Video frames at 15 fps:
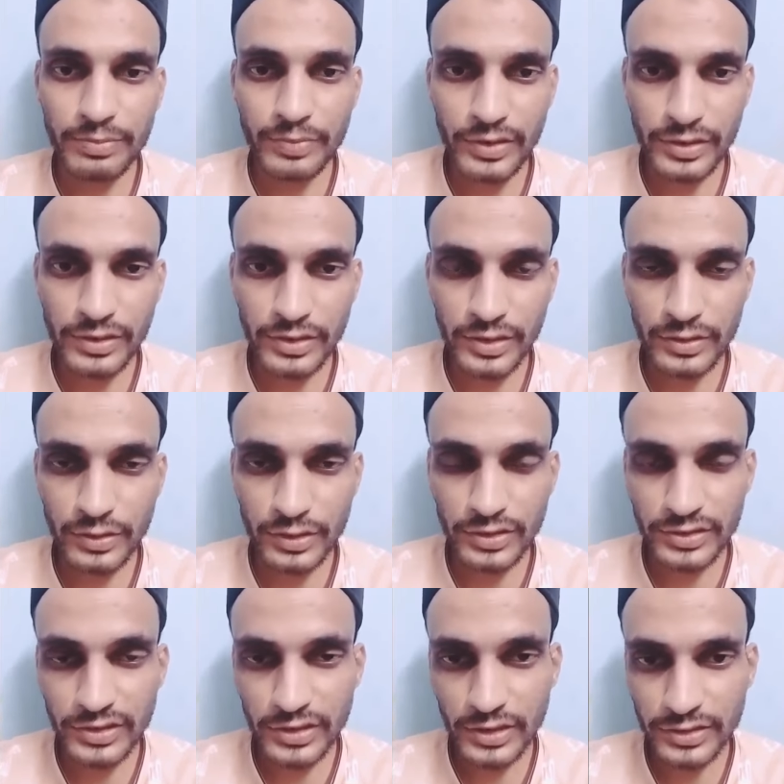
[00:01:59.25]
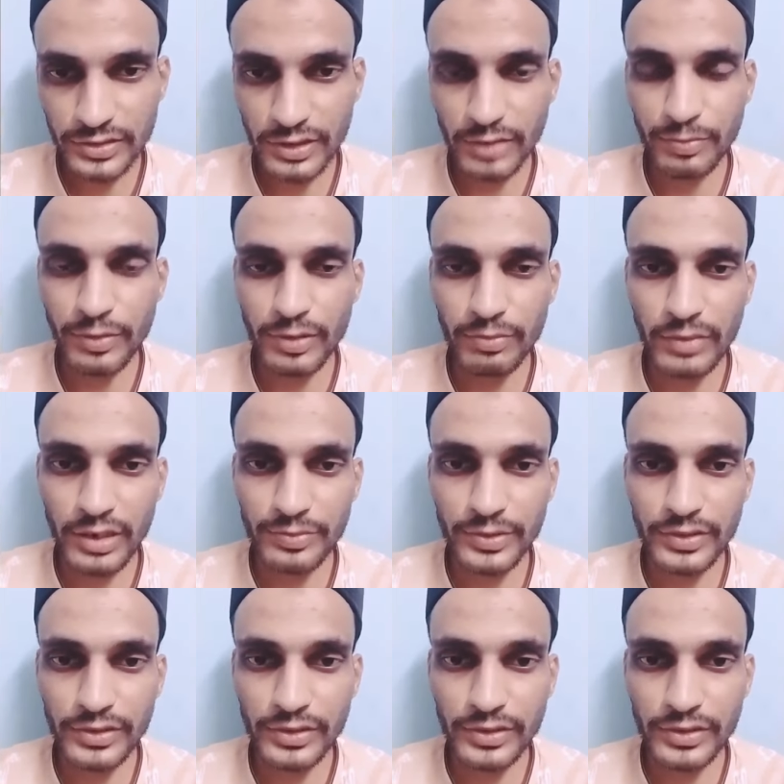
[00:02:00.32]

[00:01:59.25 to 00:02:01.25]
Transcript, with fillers: पड़ रही है तो किसी के सर पर मार पड़ रही